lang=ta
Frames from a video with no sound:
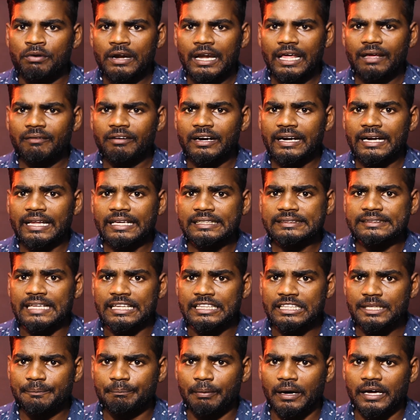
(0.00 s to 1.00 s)
விளைவுகளை
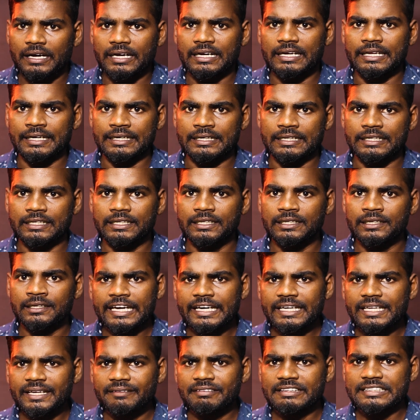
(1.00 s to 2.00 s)
சந்திப்பார்கள் என்று
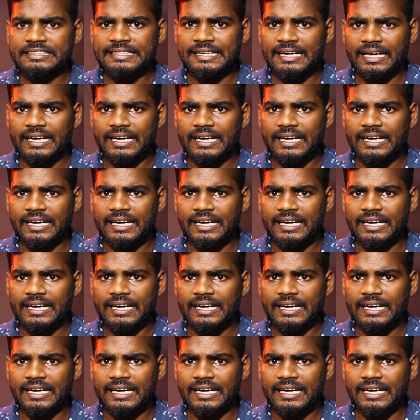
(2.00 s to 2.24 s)
டிடிவி